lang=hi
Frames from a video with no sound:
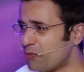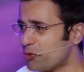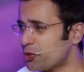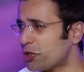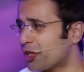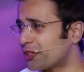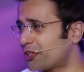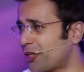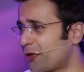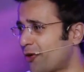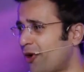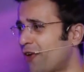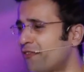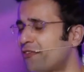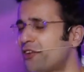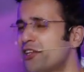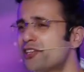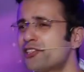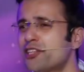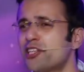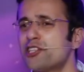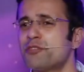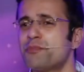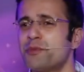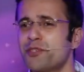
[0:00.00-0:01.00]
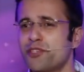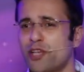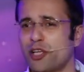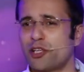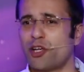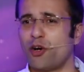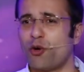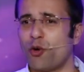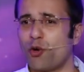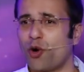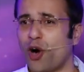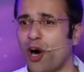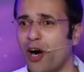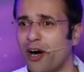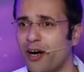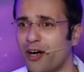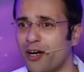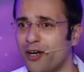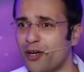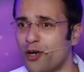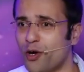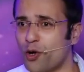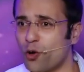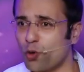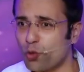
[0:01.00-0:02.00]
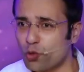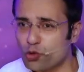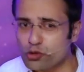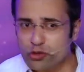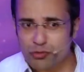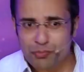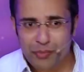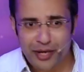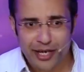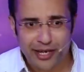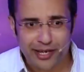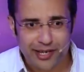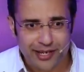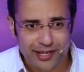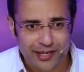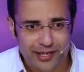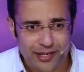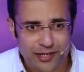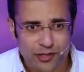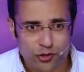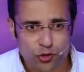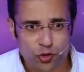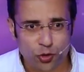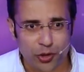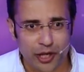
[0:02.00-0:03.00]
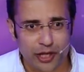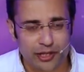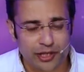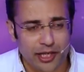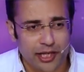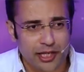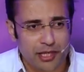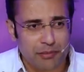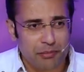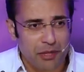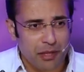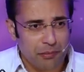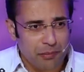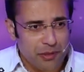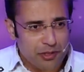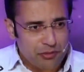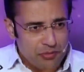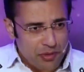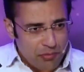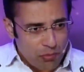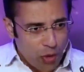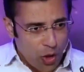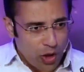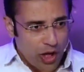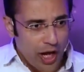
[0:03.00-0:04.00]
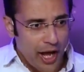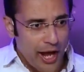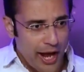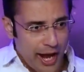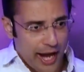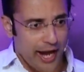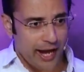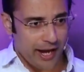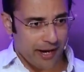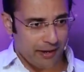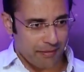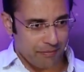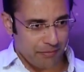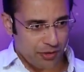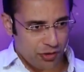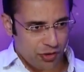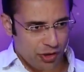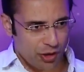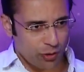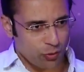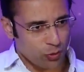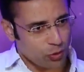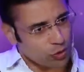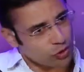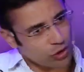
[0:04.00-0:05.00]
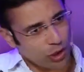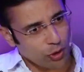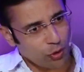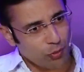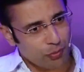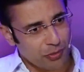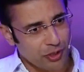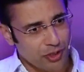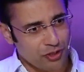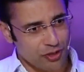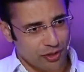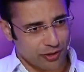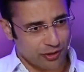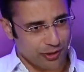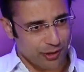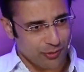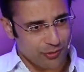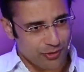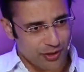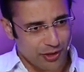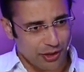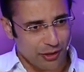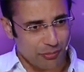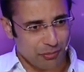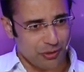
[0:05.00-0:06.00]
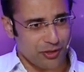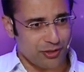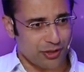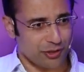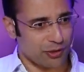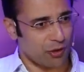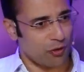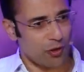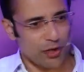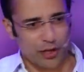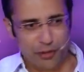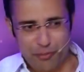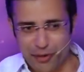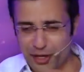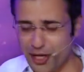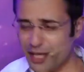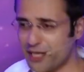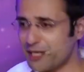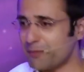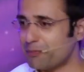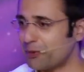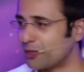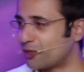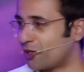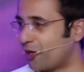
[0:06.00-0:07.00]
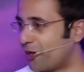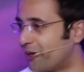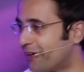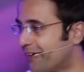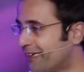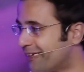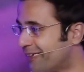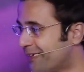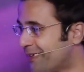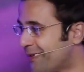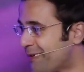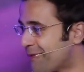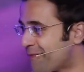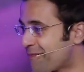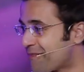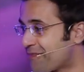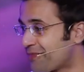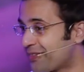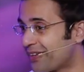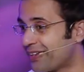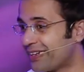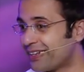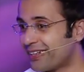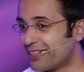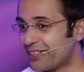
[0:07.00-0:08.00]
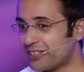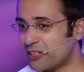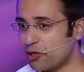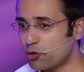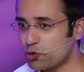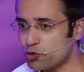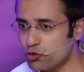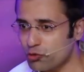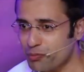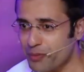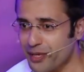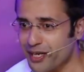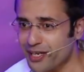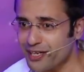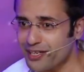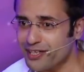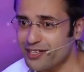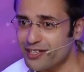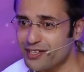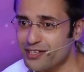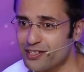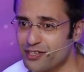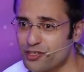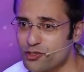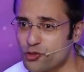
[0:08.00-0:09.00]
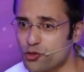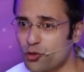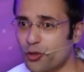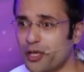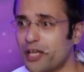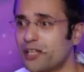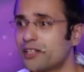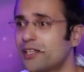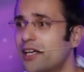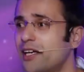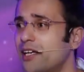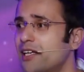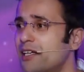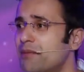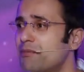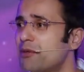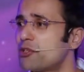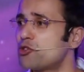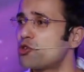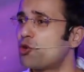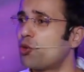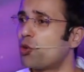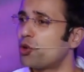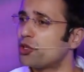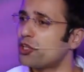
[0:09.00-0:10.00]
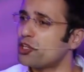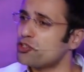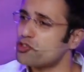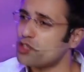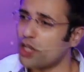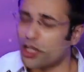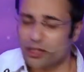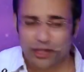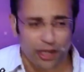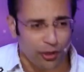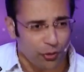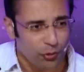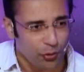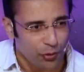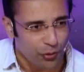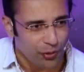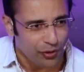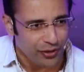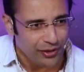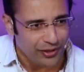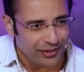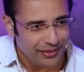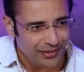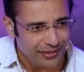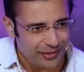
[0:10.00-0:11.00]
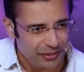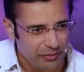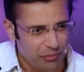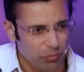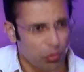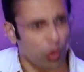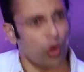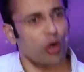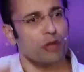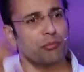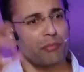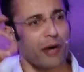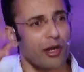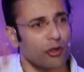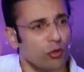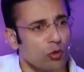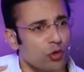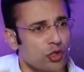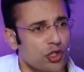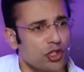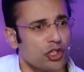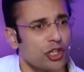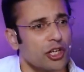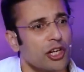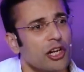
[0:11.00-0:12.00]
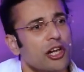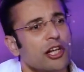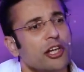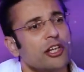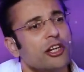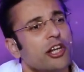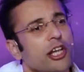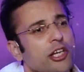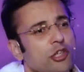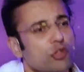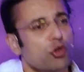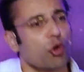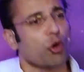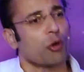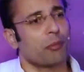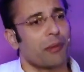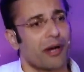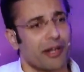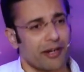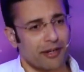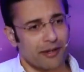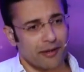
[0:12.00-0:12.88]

कम हो जाता है कॉन्फिडेंस किसमें ज्यादा होगा उसमें जो कहता है कि मेरे पास में मौका है मैं चाहूं तो दारू पी सकता हूँ सिगरेट पी सकता हूँ लेकिन मैं नहीं पीता या उसमें जो कहता है कि मैं छोड़ना चाहता हूँ बहुत बार कोशिश करी लेकिन नहीं छोड़ पा